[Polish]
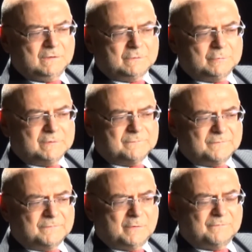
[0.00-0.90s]
które
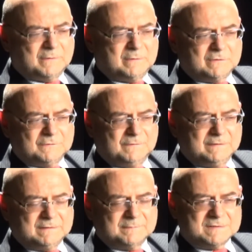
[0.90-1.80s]
wywoływały
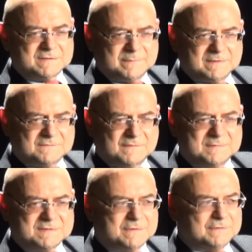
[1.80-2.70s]
konflikty między
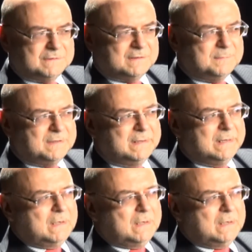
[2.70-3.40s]
państwami zachodnimi